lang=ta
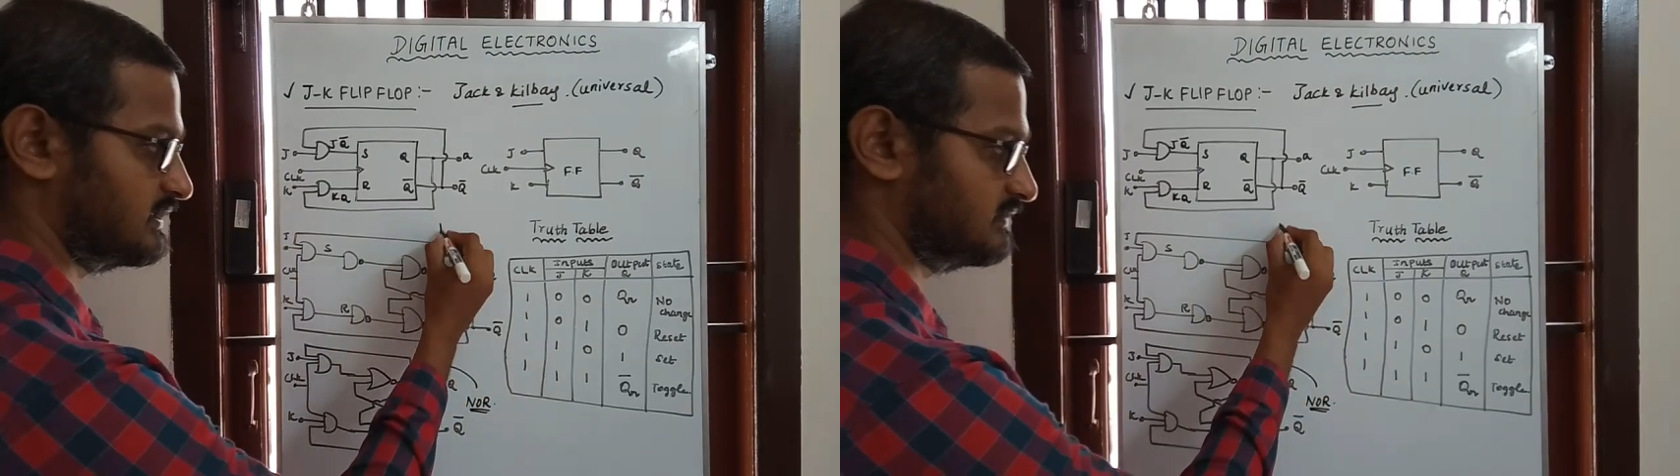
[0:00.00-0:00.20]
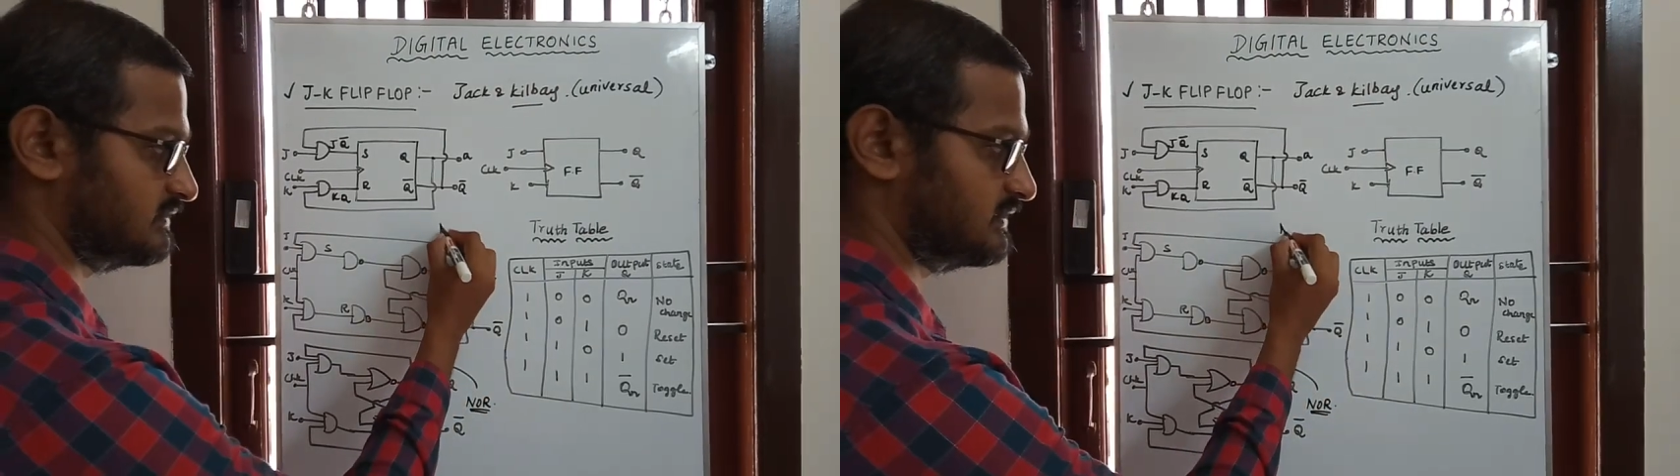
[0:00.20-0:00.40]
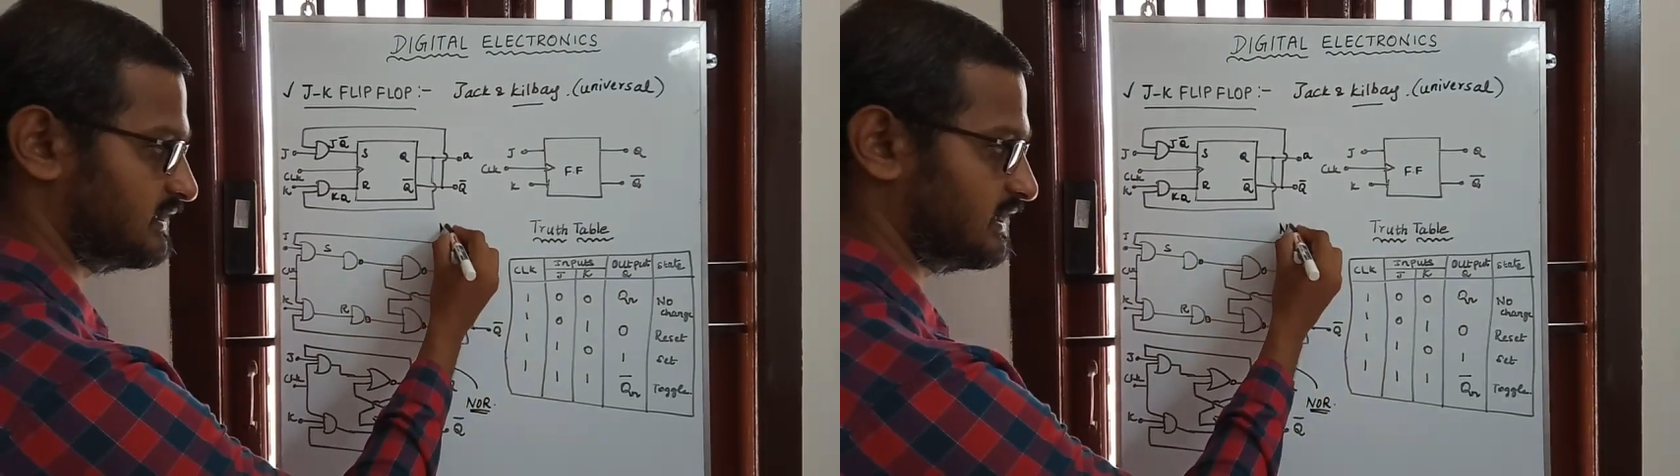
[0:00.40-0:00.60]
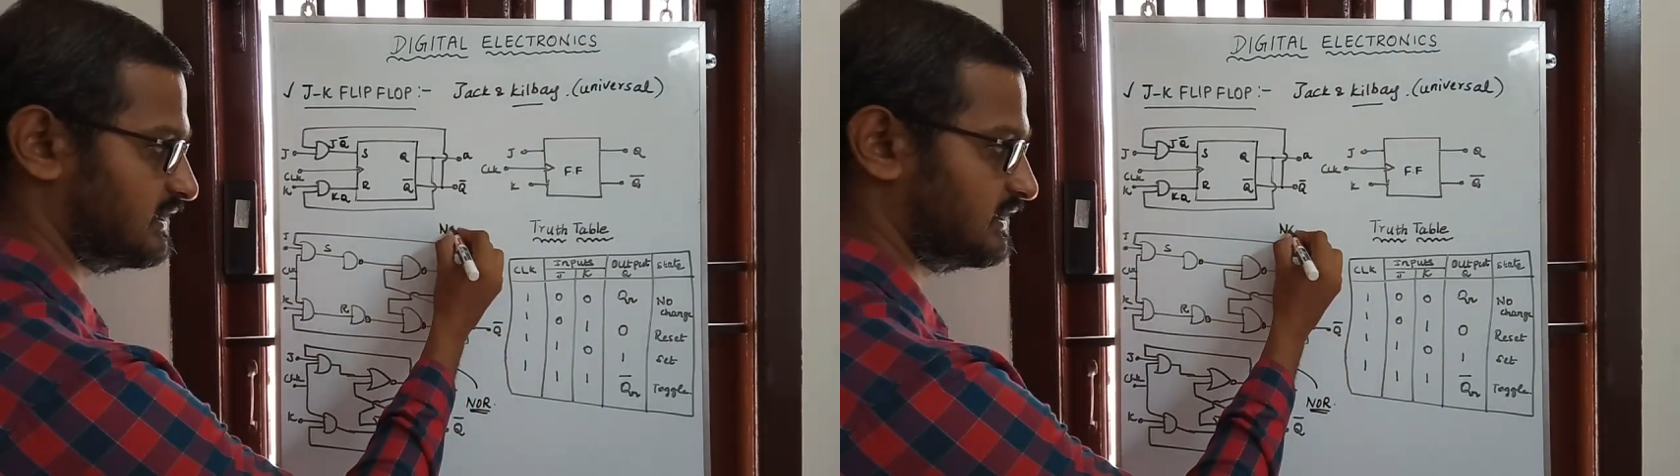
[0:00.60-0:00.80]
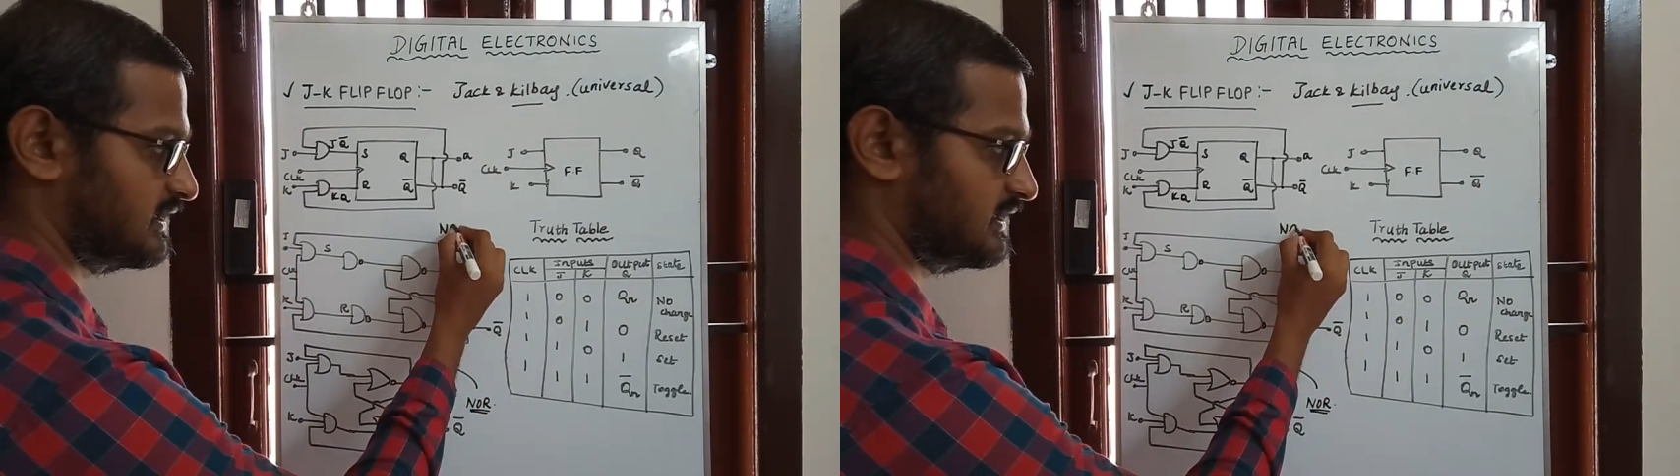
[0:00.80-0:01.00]
இது வந்து
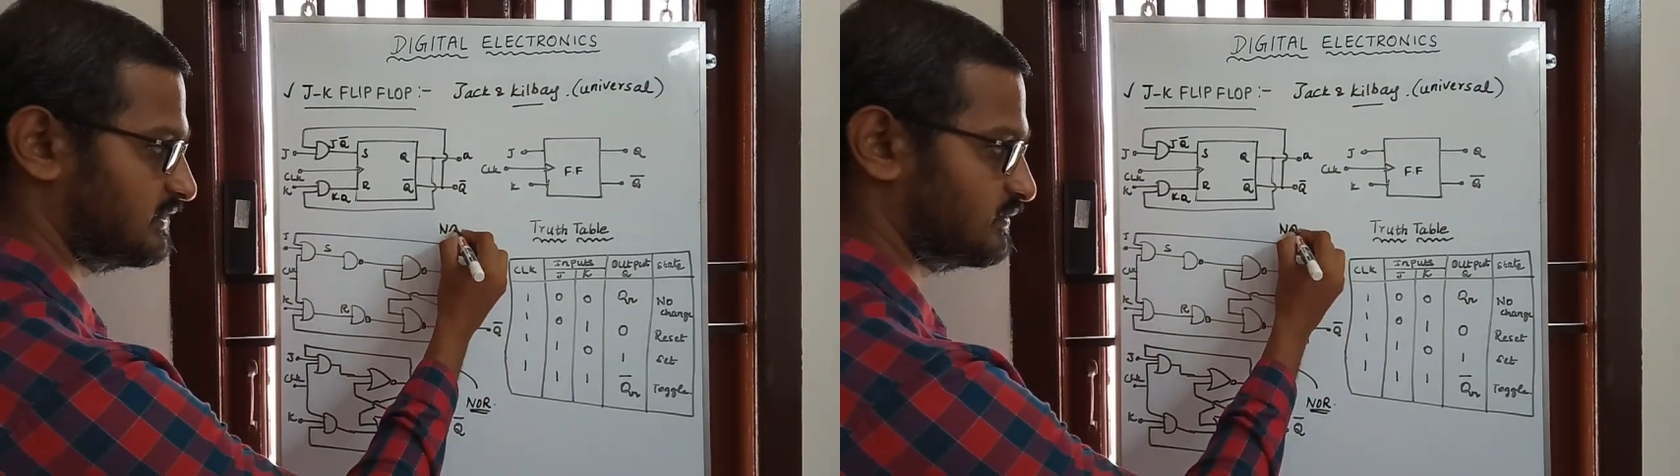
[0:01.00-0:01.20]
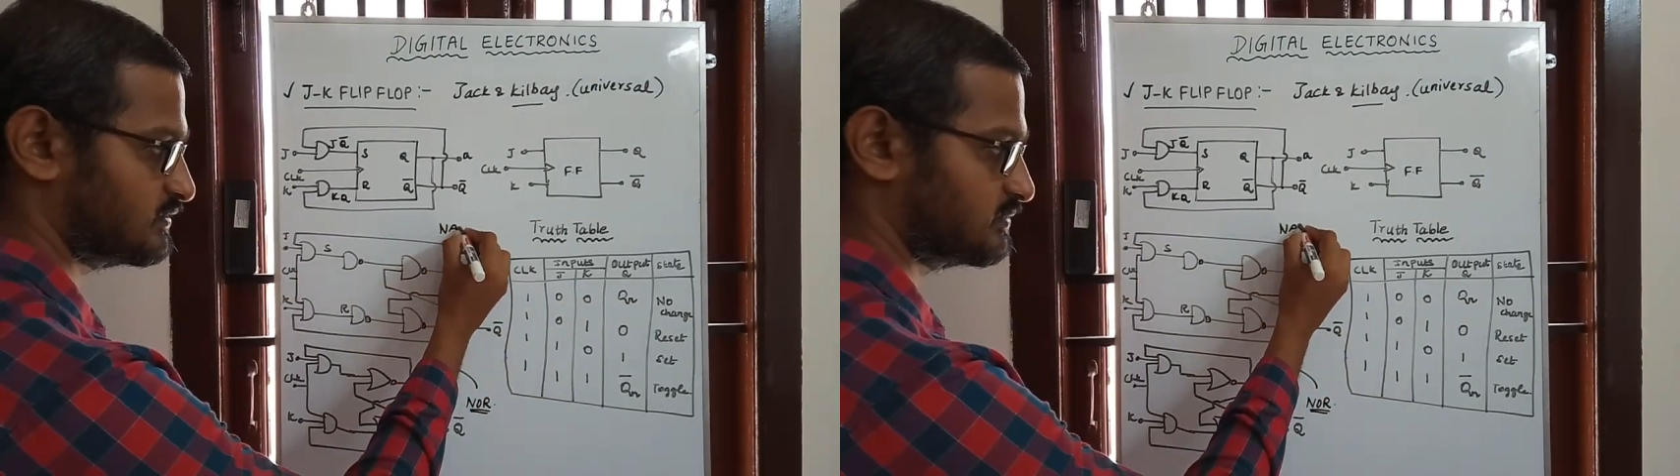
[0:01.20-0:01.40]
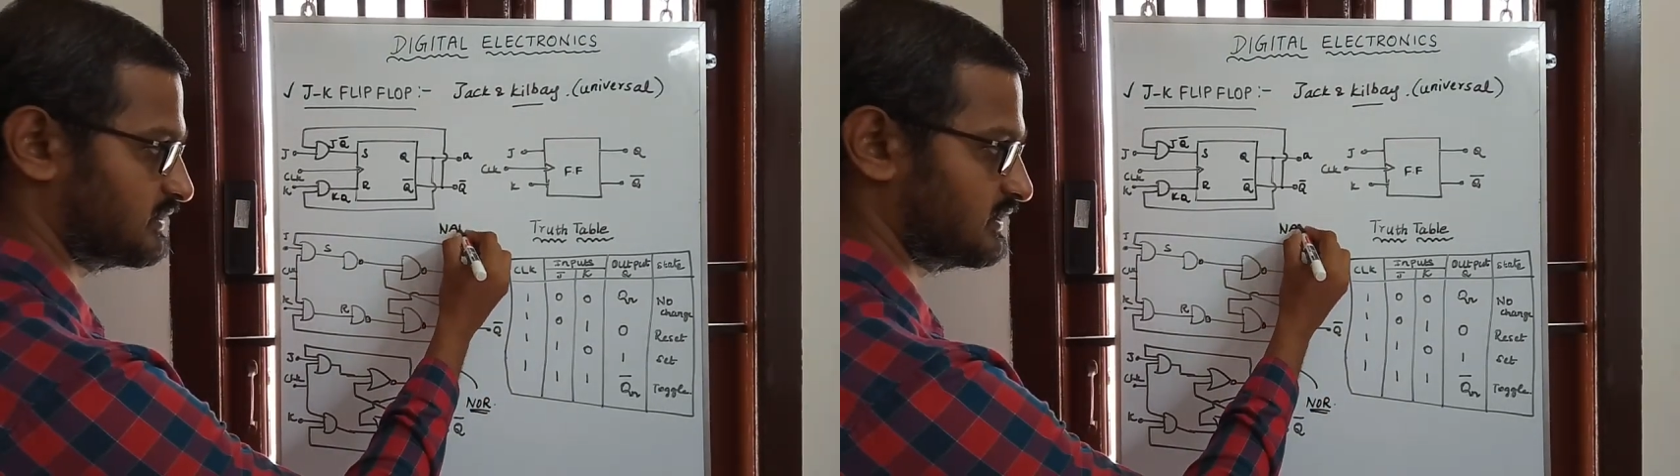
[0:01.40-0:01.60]
நேண்ட் கேட் யூஸ்